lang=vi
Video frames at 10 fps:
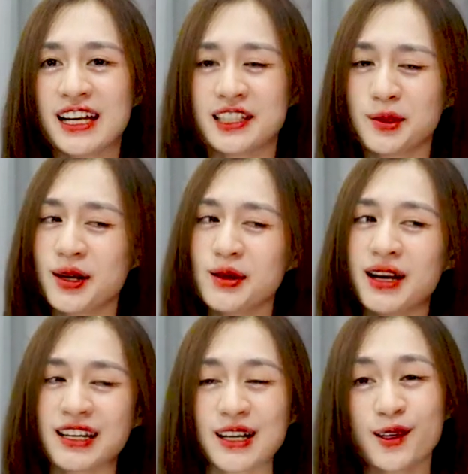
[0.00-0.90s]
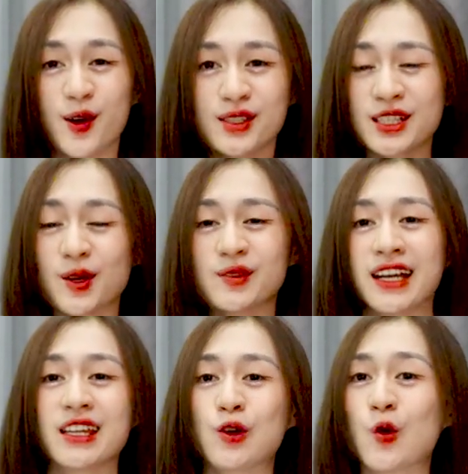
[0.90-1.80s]
Nếu mà các bạn đang có những điều
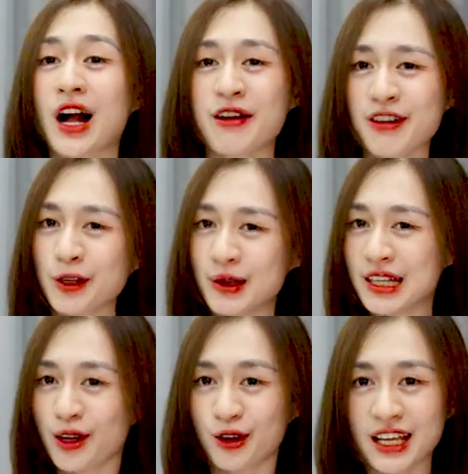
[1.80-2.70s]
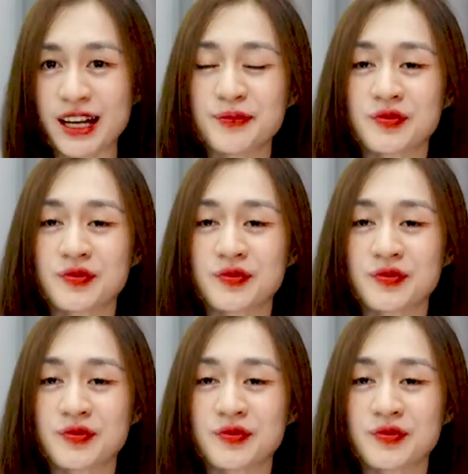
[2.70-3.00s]
này thì cố gắng phát huy nó nhá.